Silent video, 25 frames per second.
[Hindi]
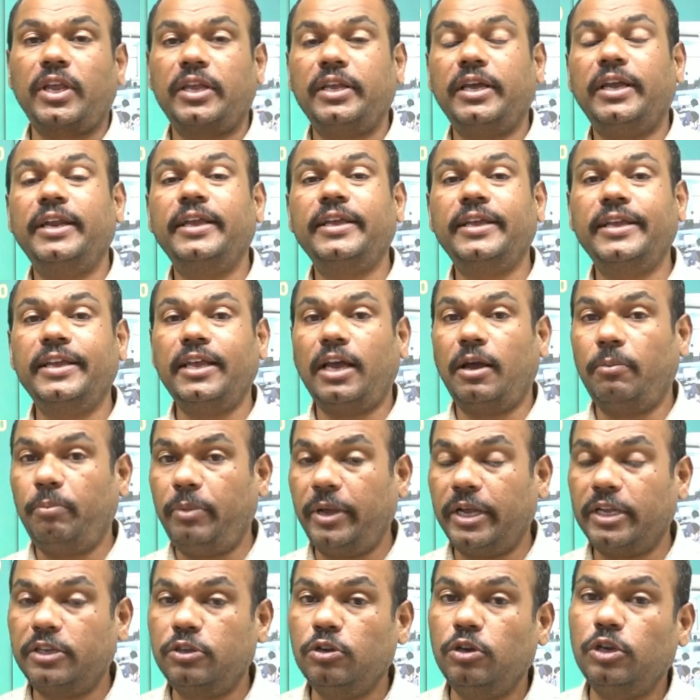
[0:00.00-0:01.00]
यानी कि यहाँ
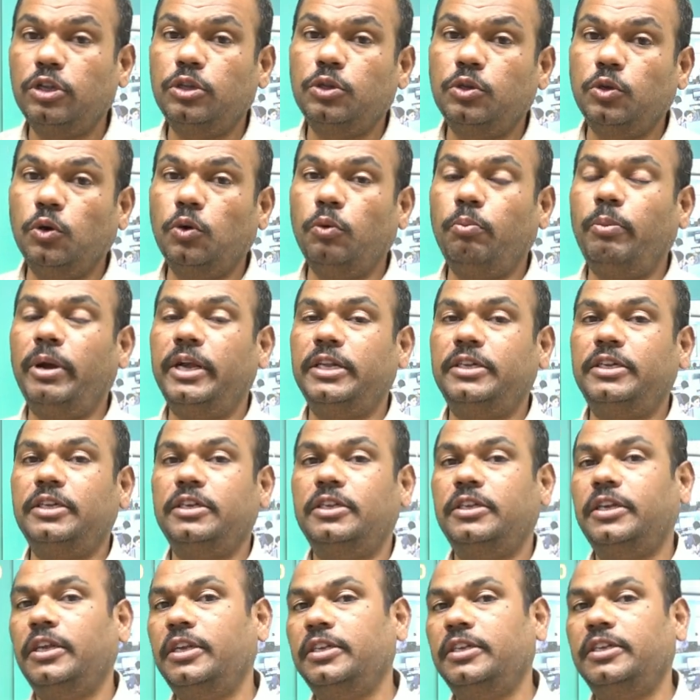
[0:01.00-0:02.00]
पे एक्चुअली दो
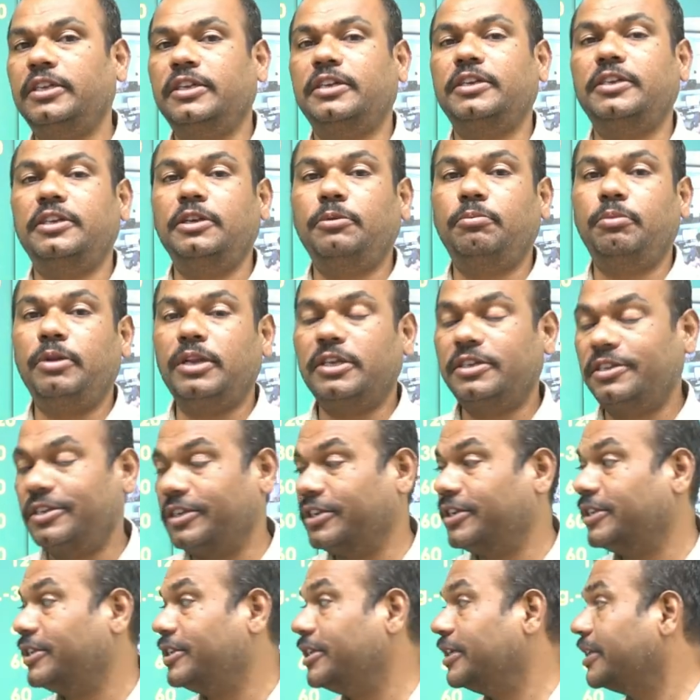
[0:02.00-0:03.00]
बैचेस है 60 प्लस
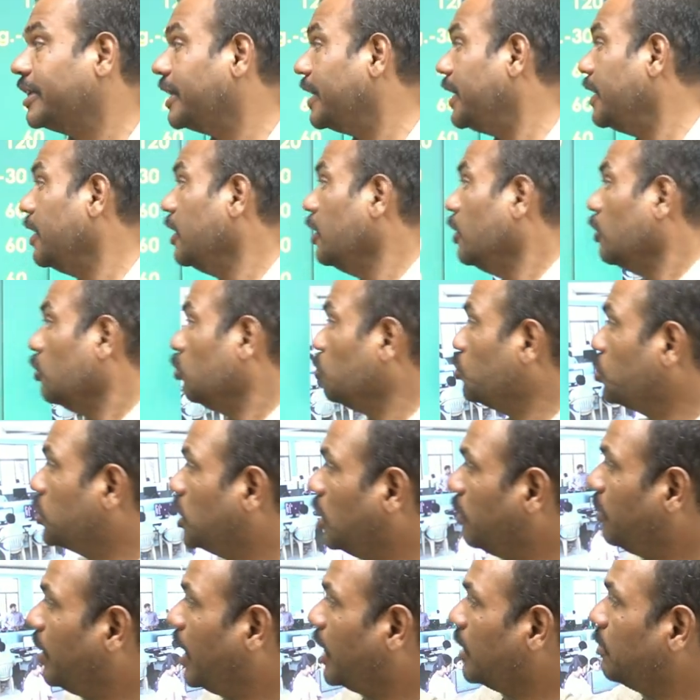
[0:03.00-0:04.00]
60 के
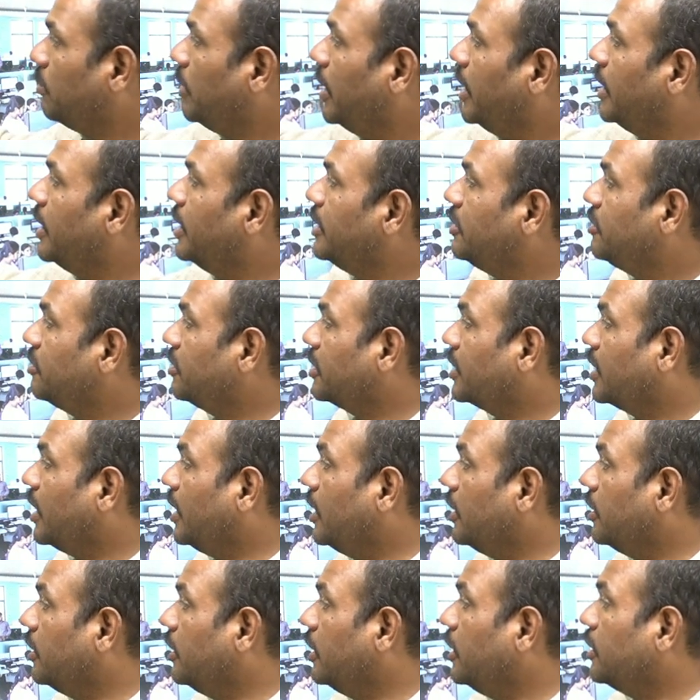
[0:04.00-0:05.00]
उसके बाद में
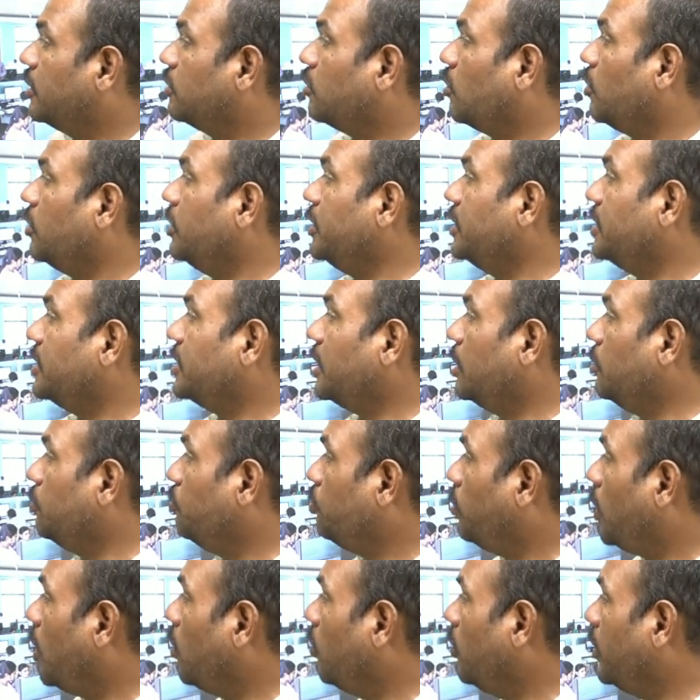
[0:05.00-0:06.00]
इलेक्ट्रिकल इलेक्ट्रॉनिक्स एंड
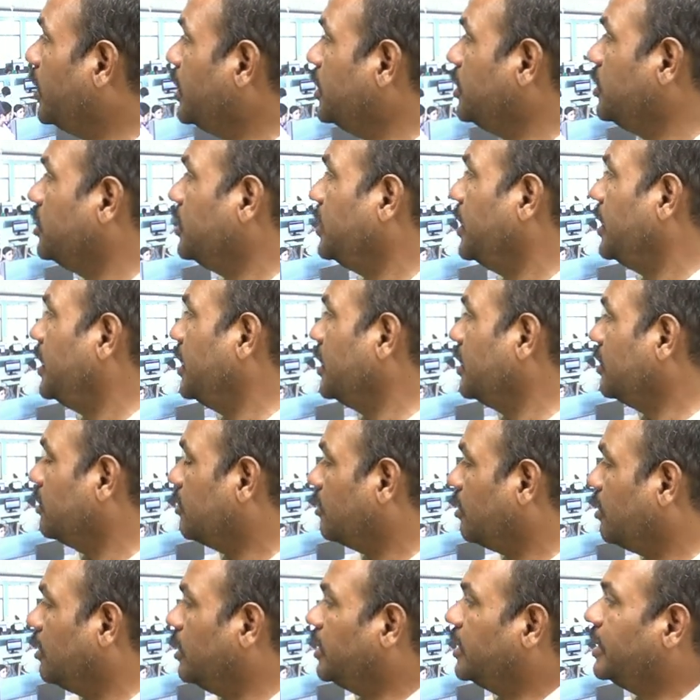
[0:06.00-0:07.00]
पावर इंजीनियरिंग
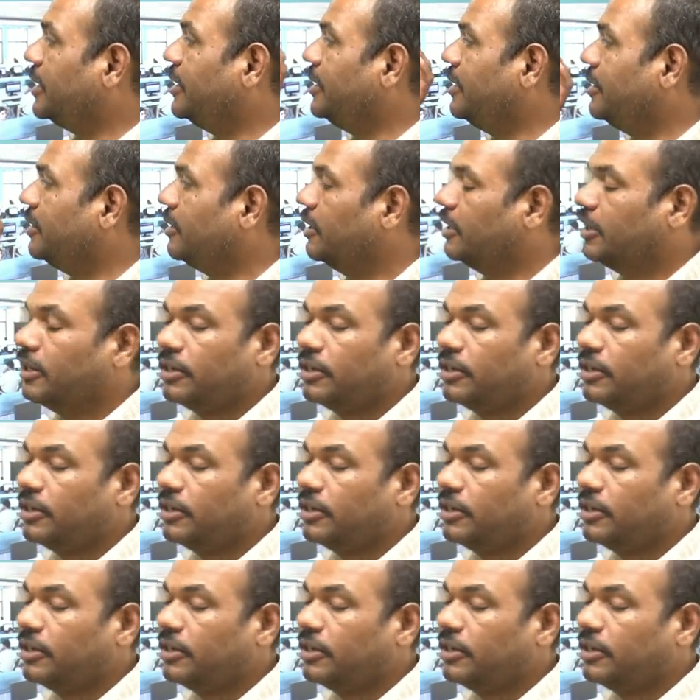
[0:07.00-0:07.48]
30